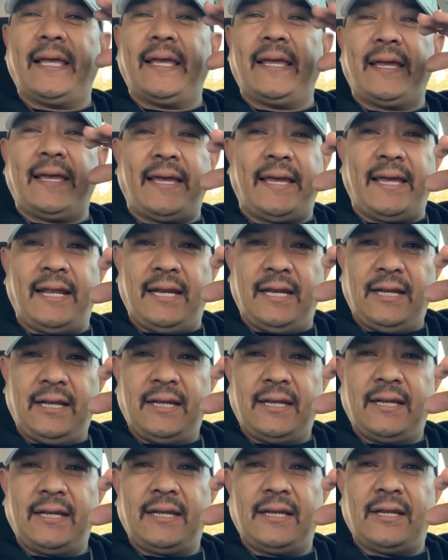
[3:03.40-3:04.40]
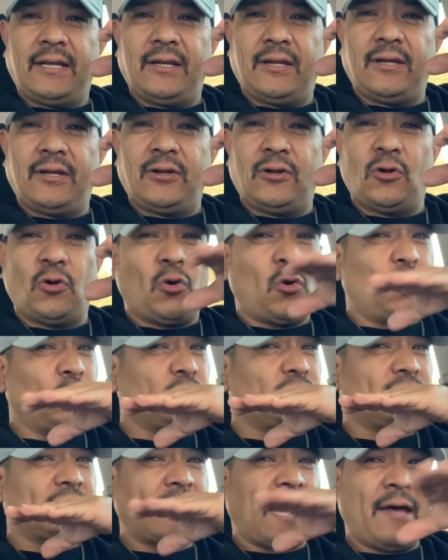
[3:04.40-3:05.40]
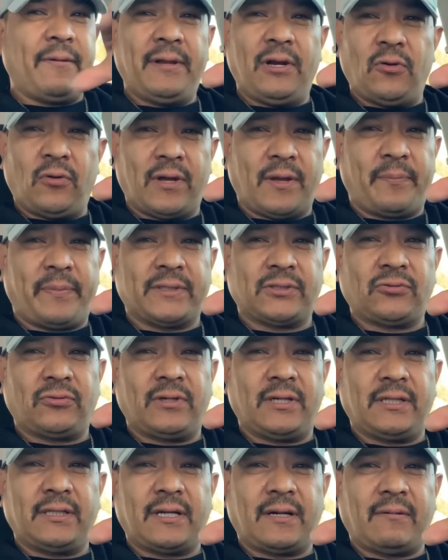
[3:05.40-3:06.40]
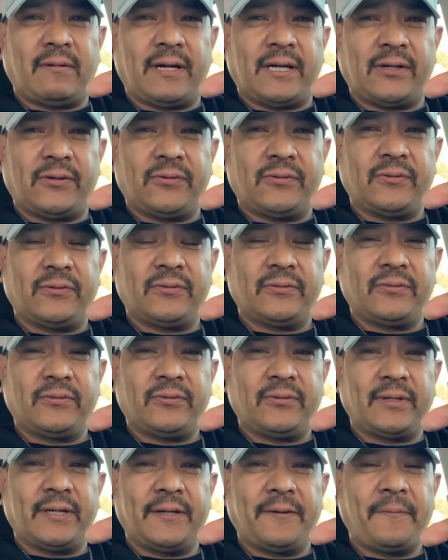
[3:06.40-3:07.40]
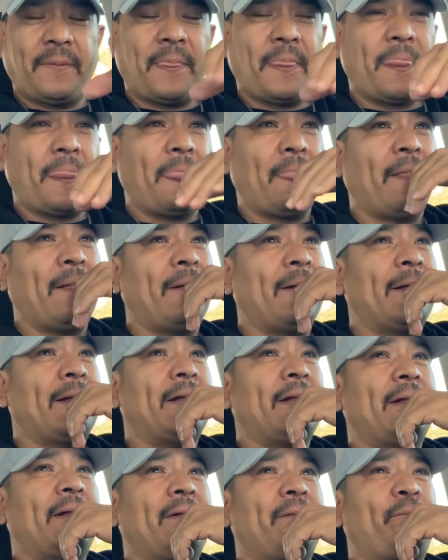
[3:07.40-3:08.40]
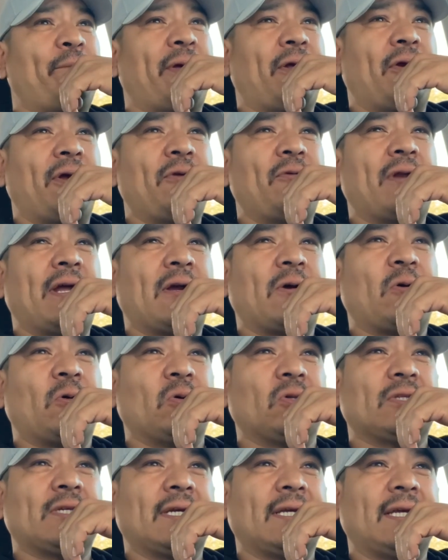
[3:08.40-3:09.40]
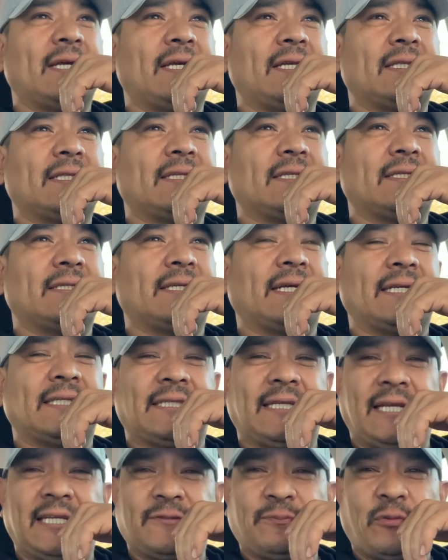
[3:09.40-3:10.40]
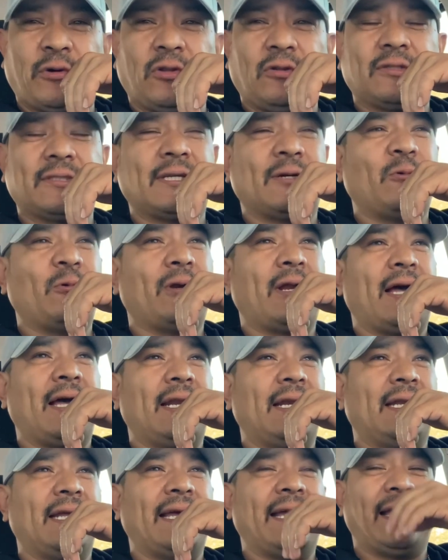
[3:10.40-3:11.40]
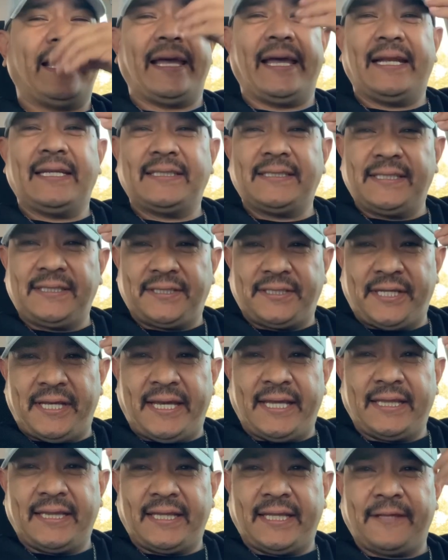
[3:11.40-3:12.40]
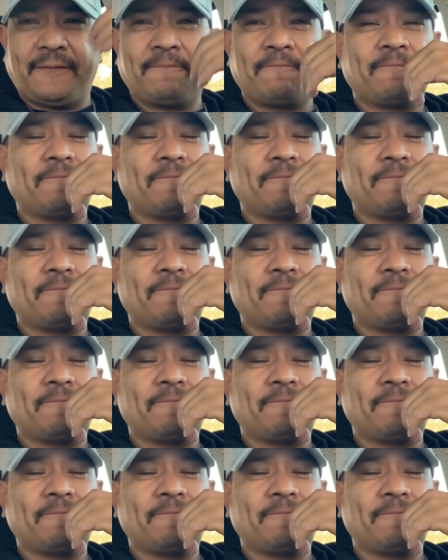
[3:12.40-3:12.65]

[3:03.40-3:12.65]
Él no sabe lo que pasó en el trabajo, ¿ok? Pero hay una cosa que, que sí les puedo asegurar, él sí siente.